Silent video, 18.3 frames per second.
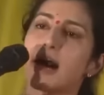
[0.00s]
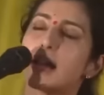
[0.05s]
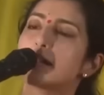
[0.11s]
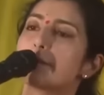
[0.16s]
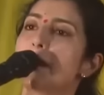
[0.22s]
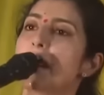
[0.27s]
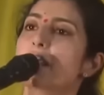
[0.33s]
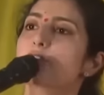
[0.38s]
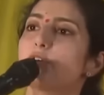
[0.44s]

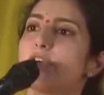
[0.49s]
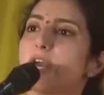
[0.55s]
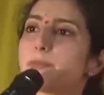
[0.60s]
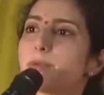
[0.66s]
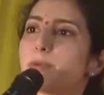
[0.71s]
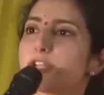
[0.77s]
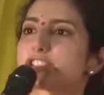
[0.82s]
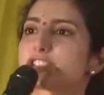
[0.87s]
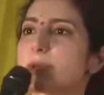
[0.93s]
ఆయన మాకు
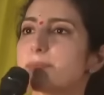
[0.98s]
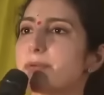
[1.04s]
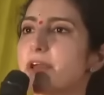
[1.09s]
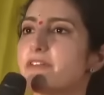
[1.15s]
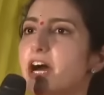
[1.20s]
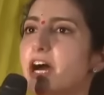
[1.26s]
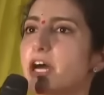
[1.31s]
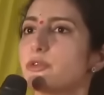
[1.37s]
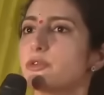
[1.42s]
ఎప్పుడు
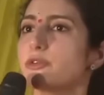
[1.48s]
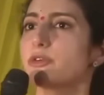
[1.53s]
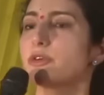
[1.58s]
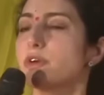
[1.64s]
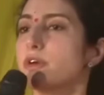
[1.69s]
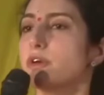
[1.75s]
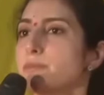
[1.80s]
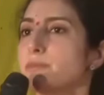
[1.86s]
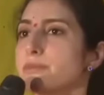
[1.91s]
చెప్పేవారు
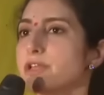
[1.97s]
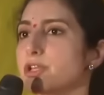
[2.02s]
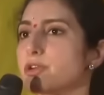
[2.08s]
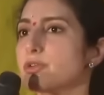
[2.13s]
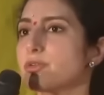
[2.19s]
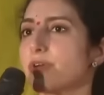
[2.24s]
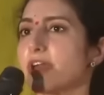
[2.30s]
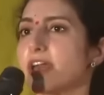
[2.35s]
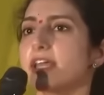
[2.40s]

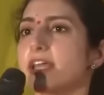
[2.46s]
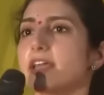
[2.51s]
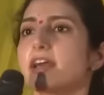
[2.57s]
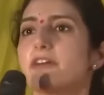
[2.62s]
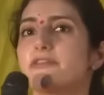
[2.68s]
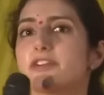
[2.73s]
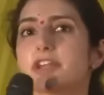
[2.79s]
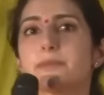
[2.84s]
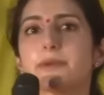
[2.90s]
మీరు వేరే
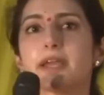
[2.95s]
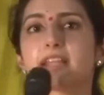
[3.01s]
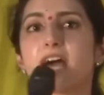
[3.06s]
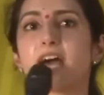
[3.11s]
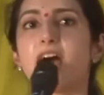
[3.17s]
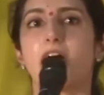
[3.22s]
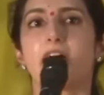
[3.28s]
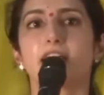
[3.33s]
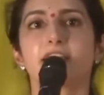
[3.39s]
ఎవరి మీద
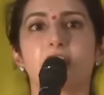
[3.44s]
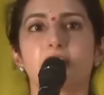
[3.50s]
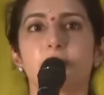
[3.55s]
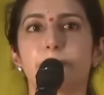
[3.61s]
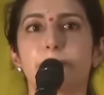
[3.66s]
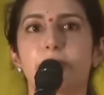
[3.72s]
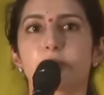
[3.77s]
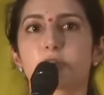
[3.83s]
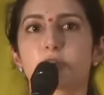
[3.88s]

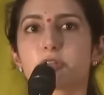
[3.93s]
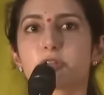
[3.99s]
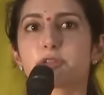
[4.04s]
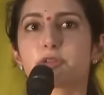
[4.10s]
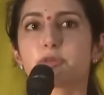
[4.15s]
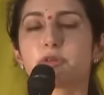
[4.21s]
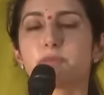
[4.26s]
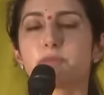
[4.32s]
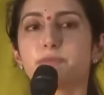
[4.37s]

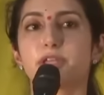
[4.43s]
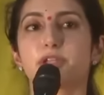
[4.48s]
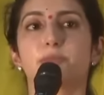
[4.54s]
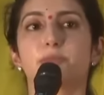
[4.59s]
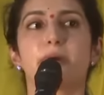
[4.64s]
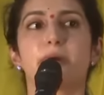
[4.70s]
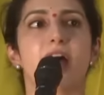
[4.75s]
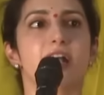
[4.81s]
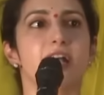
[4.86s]
ఆధారపడకూడదు
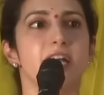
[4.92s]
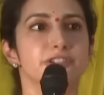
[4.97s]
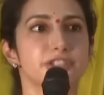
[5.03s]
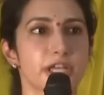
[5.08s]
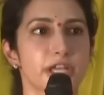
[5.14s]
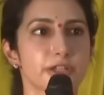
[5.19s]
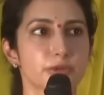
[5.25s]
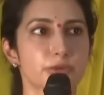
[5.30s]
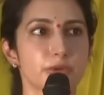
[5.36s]
మీరు బాగా
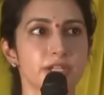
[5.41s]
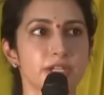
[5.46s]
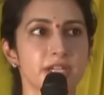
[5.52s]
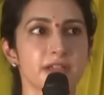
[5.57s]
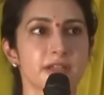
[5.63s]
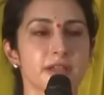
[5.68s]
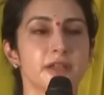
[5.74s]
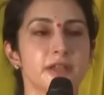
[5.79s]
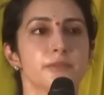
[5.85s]

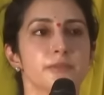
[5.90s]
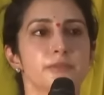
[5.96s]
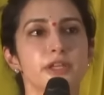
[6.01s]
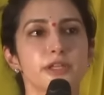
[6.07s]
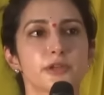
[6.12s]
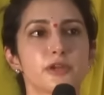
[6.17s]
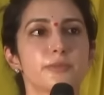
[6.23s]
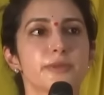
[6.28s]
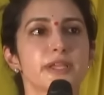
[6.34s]
చదువుకుని
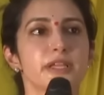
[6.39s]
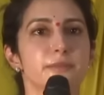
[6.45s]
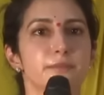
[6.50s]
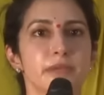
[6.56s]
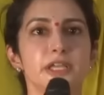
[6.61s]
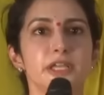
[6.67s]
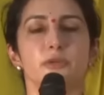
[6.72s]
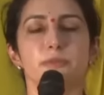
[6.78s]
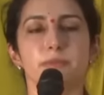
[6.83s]
మీరు మీ
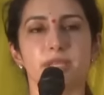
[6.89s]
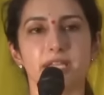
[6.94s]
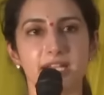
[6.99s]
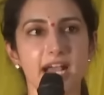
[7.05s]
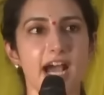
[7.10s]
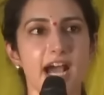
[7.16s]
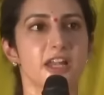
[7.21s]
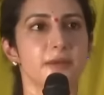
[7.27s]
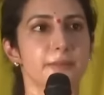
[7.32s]
మీరు మీ
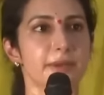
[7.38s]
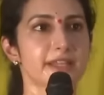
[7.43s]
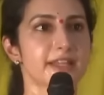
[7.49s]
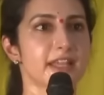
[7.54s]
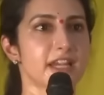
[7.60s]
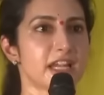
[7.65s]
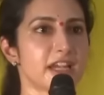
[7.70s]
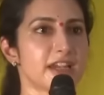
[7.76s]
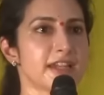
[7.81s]
కాళ్ళ
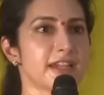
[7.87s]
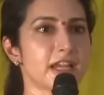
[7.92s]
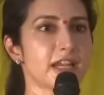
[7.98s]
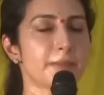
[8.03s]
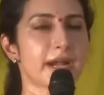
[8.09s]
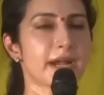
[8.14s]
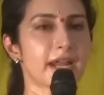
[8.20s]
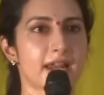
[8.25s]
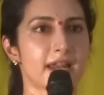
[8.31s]
మీద
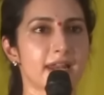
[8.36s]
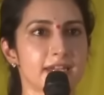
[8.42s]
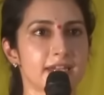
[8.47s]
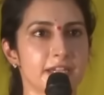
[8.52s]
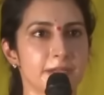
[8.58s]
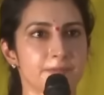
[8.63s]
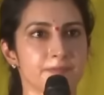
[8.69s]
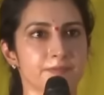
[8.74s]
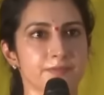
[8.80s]

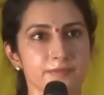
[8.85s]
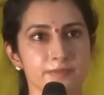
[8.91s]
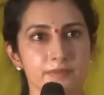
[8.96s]
నిలబడాలని